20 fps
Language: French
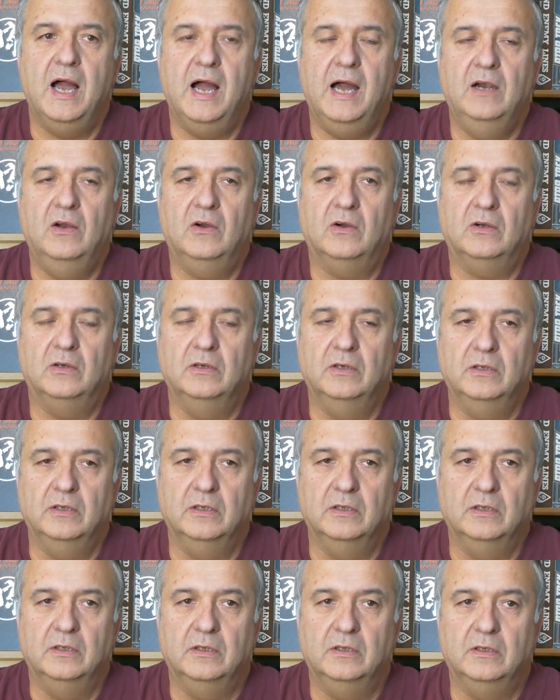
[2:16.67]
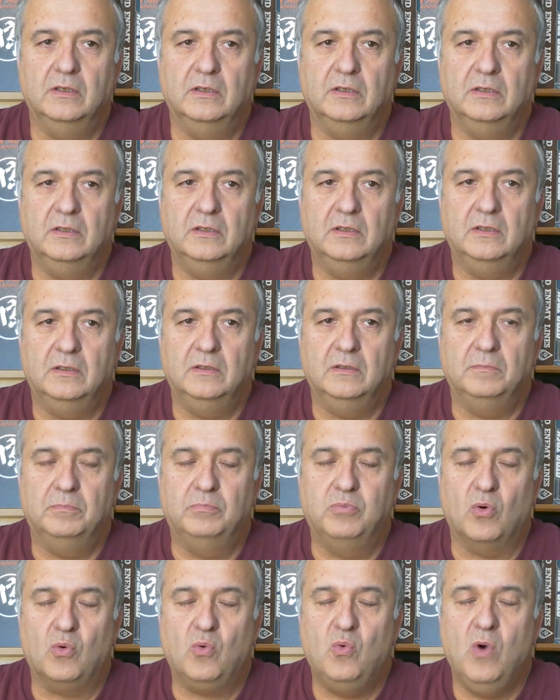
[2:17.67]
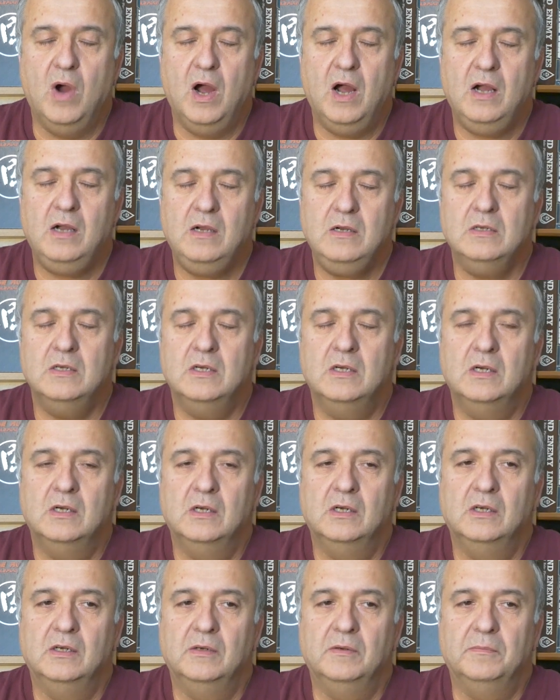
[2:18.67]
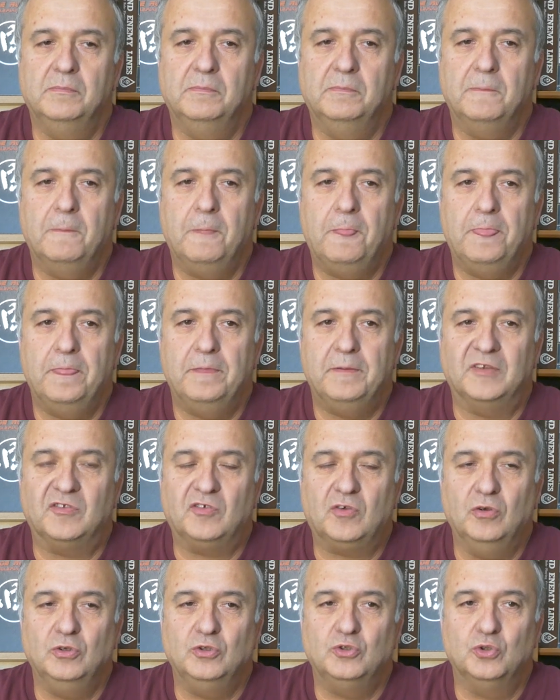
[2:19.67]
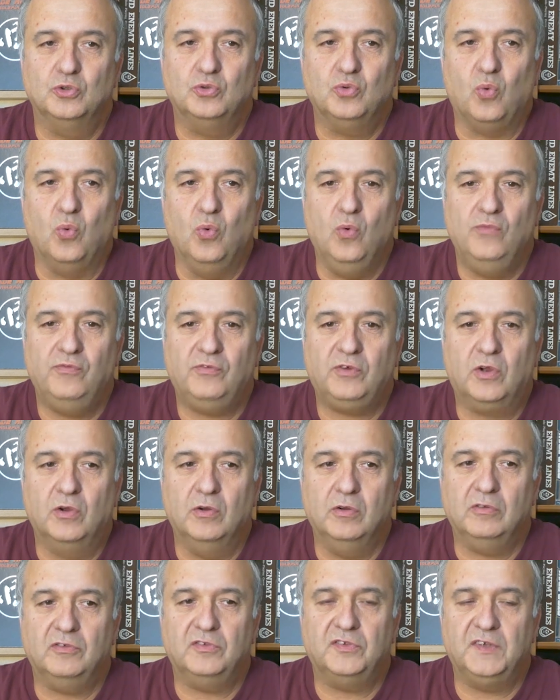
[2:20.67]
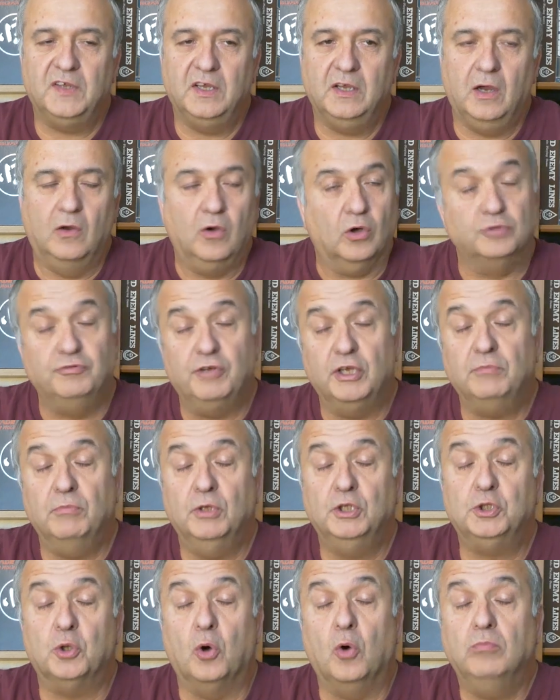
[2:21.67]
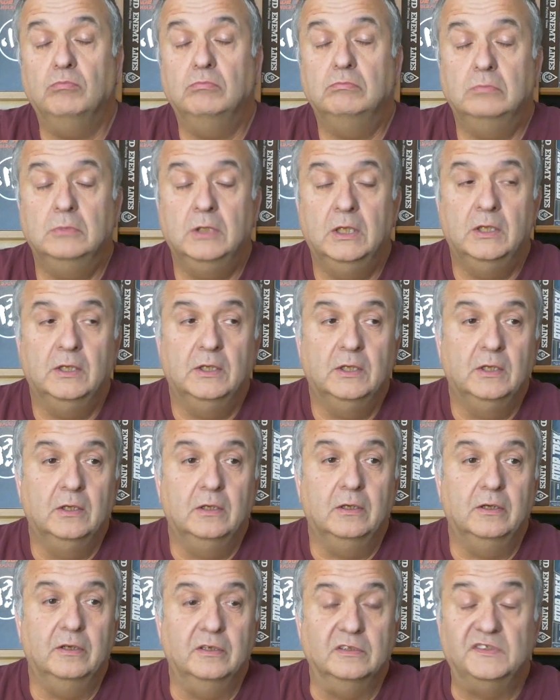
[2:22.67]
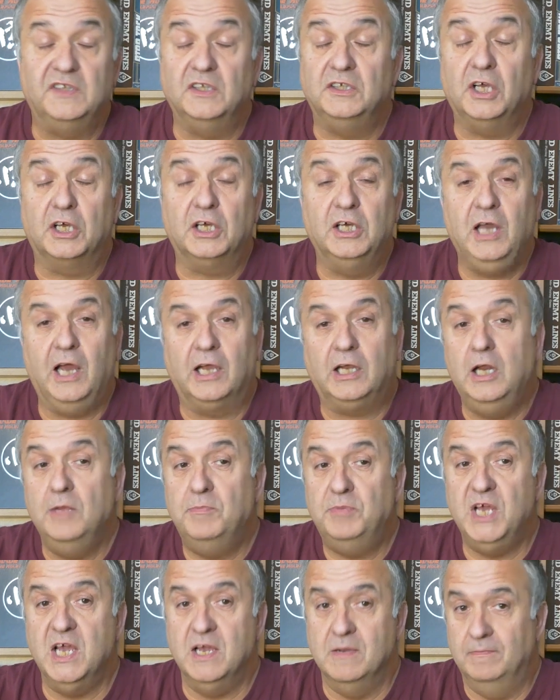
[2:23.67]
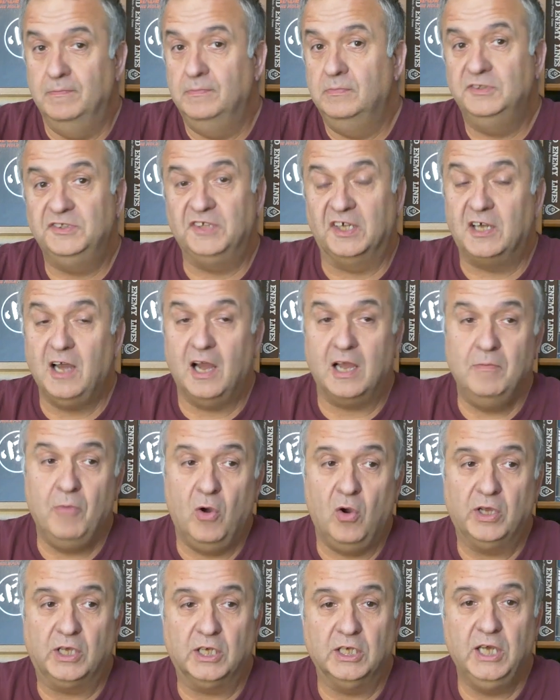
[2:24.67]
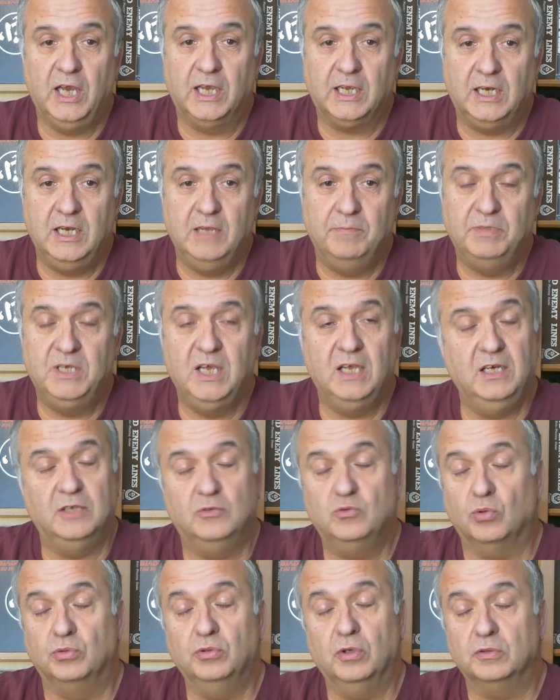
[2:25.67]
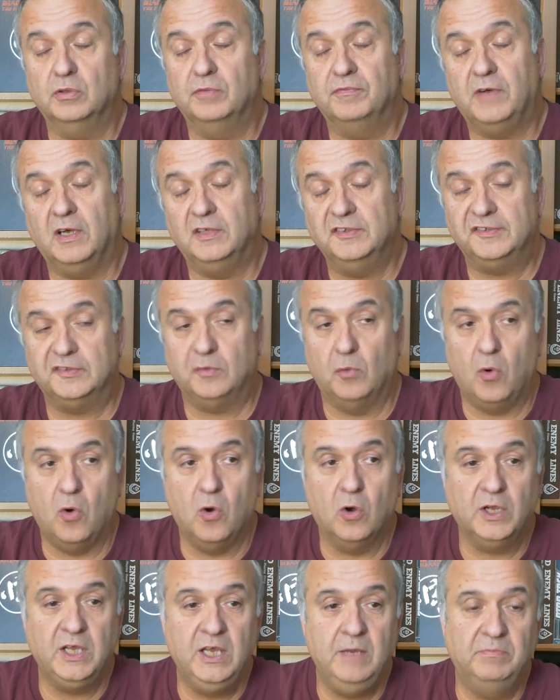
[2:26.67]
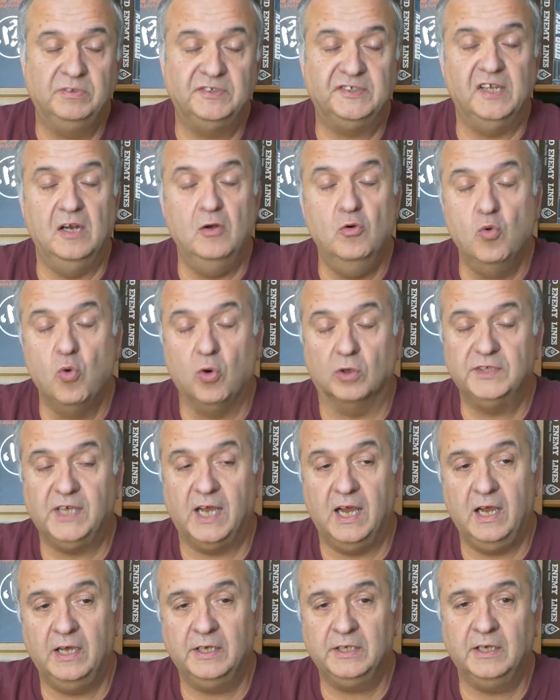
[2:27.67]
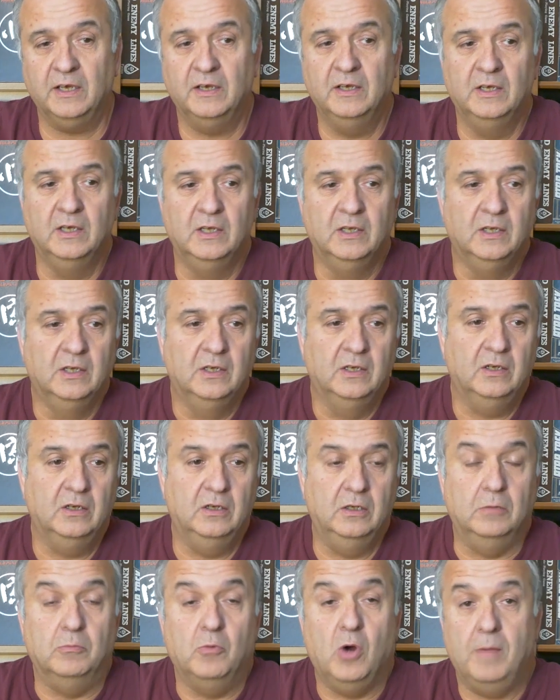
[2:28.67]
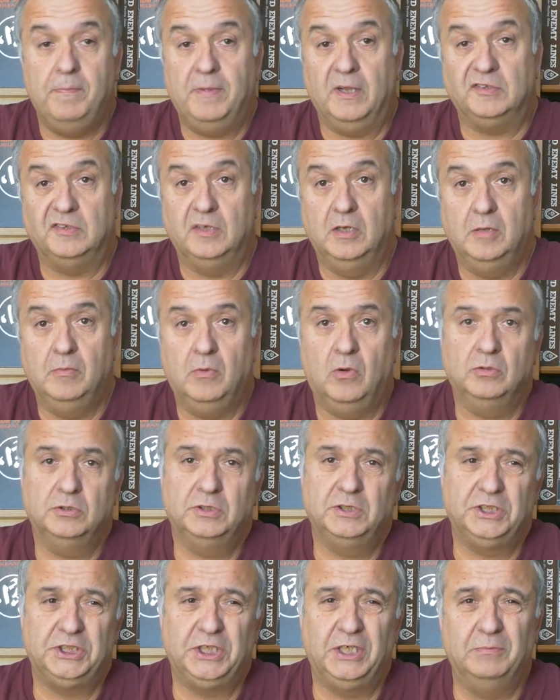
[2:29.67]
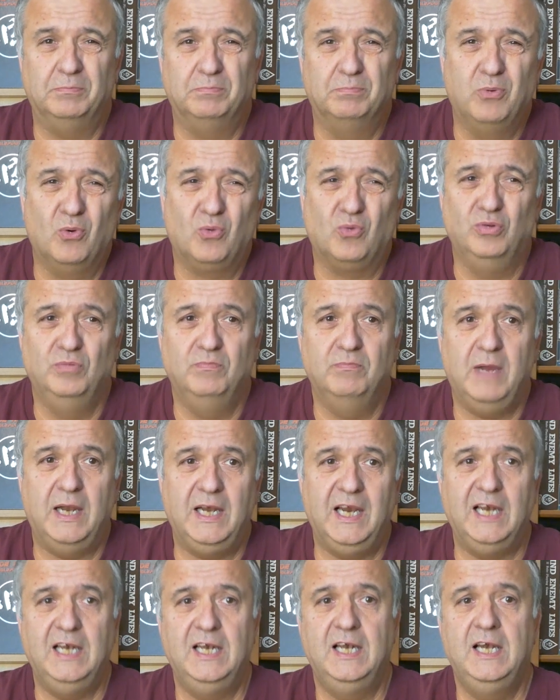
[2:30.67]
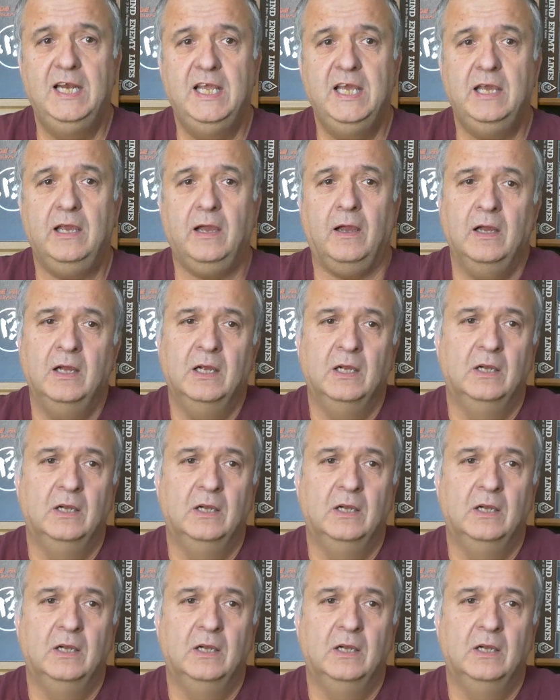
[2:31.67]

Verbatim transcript: Alors, euh, pourquoi Parce que je trouve que c'est... Alors, je vais être méchant. Euh, c'est écrit avec les pieds. C'est carrément écrit avec les pieds. Les tournures de phrases sont horribles, c'est lourd dingue. Euh, moi, personnellement, j'ai beaucoup de mal à le lire